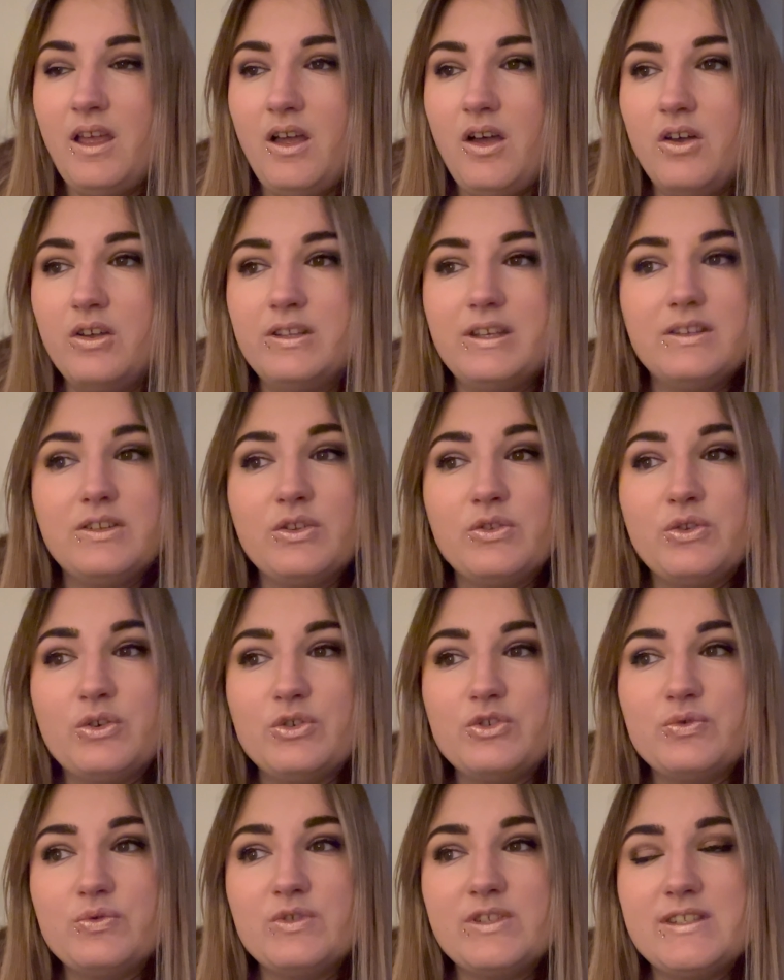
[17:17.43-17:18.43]
en attendant,
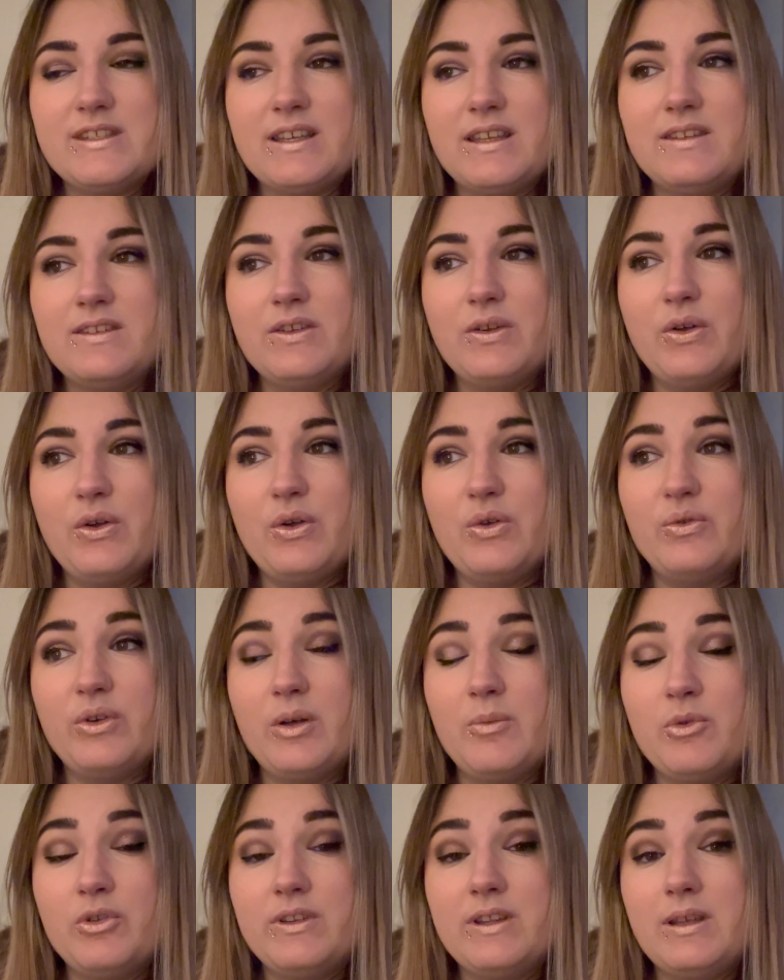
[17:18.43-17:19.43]
je vous souhaite euh,
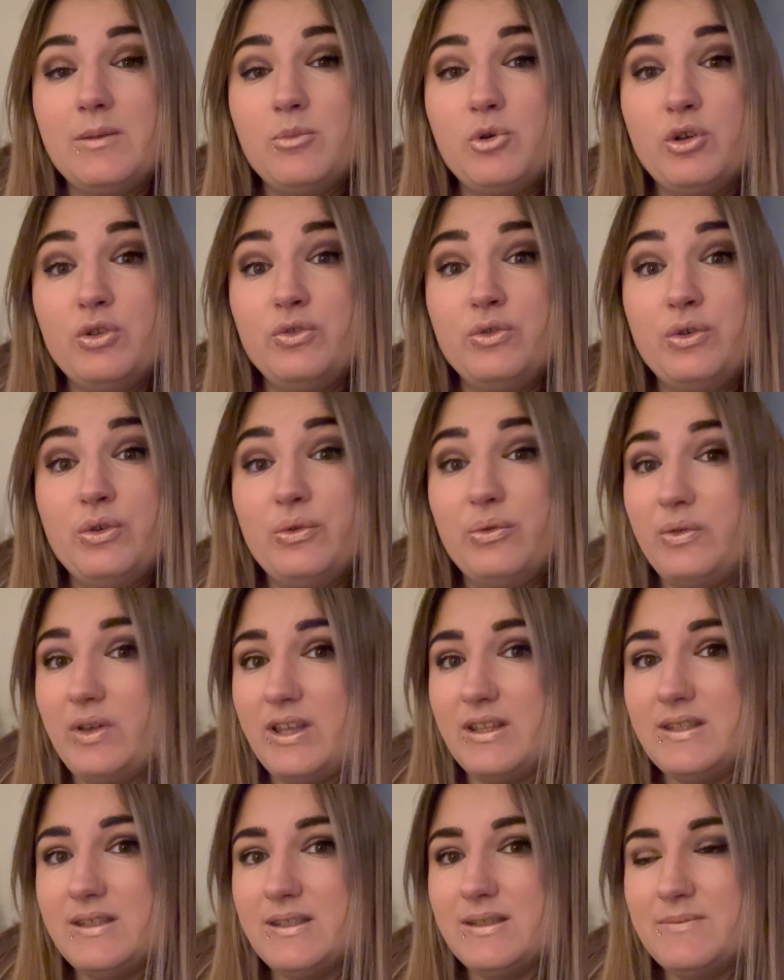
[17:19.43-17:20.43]
vraiment des bonnes euh,
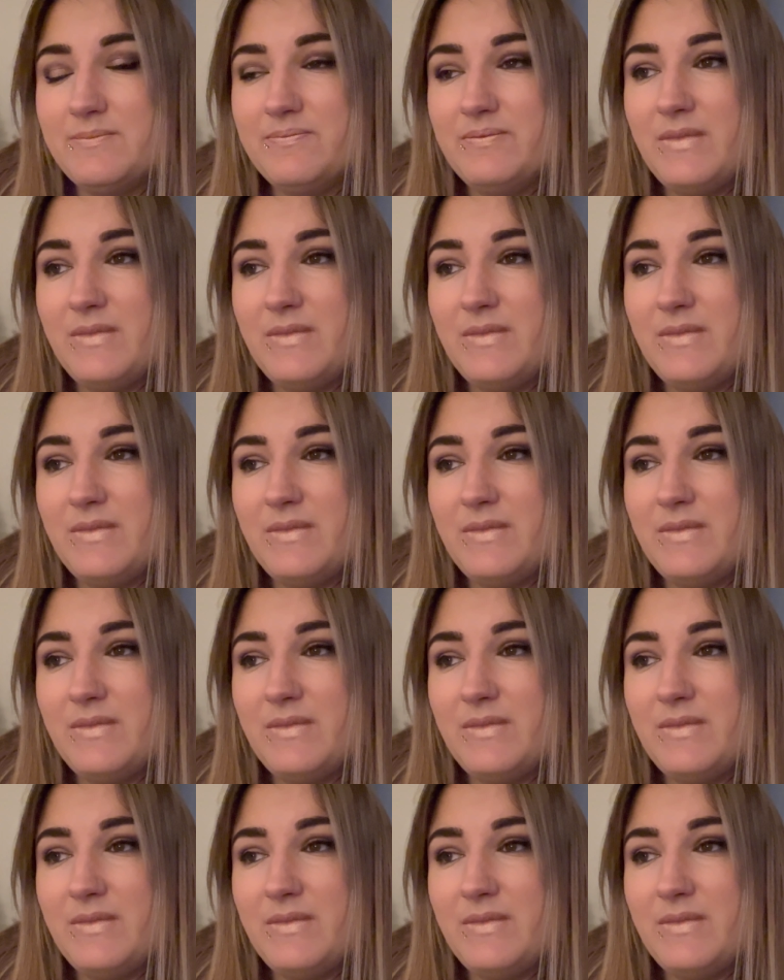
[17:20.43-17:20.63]
fêtes